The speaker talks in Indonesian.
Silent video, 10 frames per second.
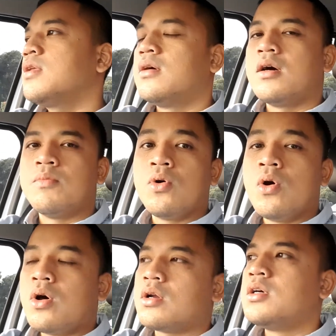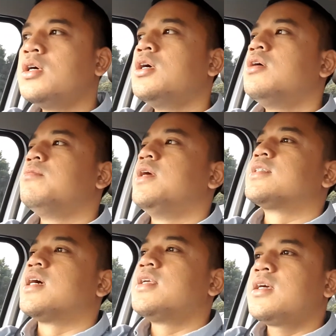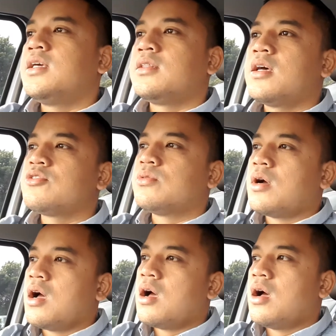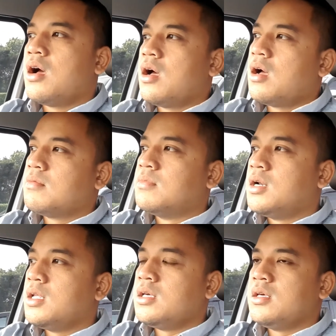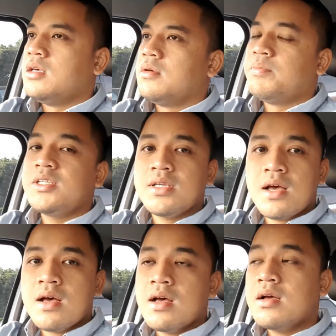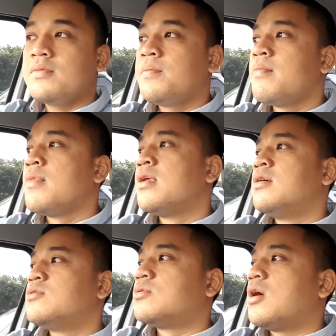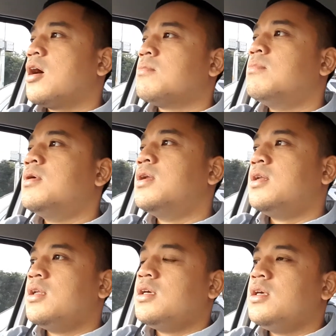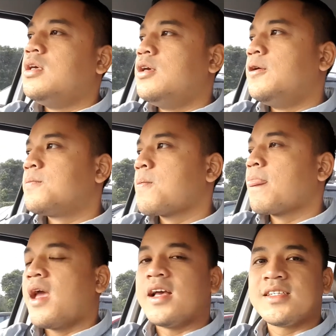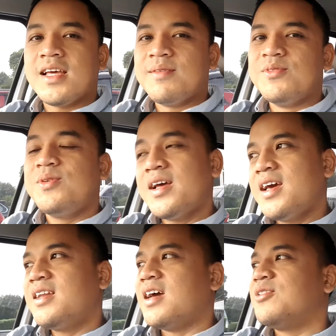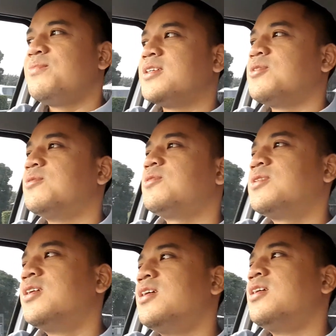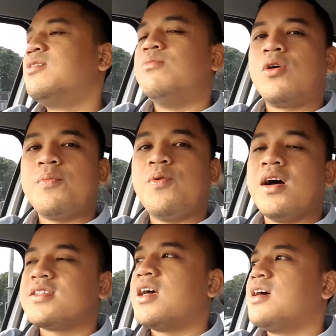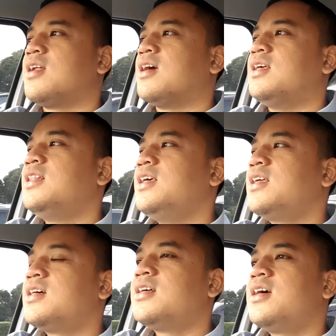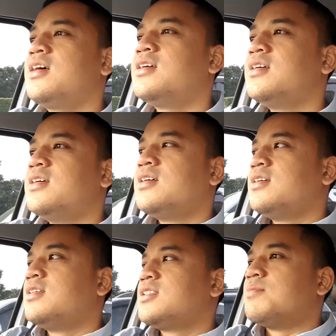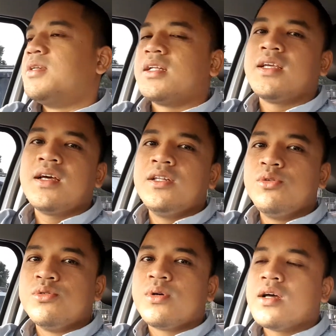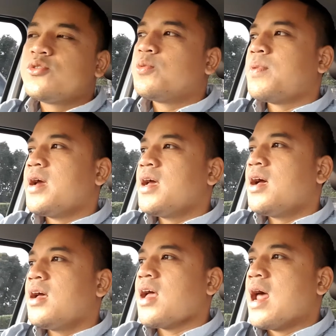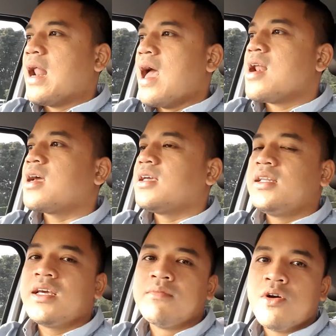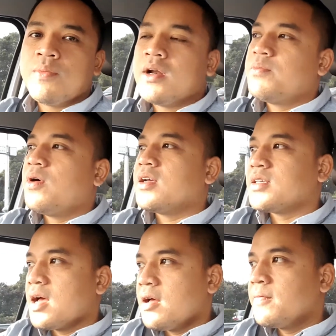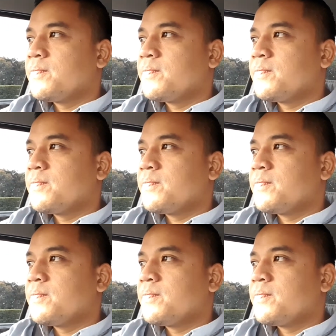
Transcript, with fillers: uh, Bogor biasanya kita suka beli pisang suka beli es krim durian nah itu biasanya untuk buka puasa nah intinya adalah sebenarnya ditujukan supaya anak-anak ini yang baru pada puasa